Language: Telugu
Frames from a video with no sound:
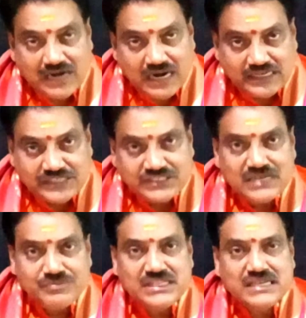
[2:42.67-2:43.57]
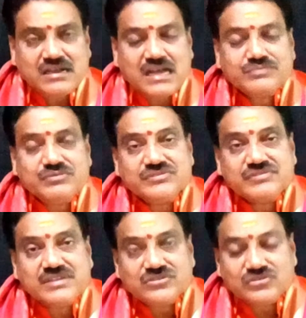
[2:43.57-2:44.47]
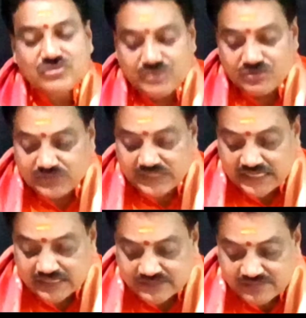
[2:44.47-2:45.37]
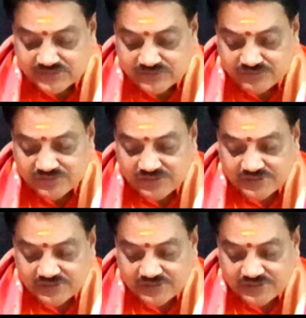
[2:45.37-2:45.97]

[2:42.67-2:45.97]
ఆ లక్ష్యాల మీదే ఆత్మవిశ్వాసంతో మీరు ముందుకెళ్ళాల్సిన అవసరం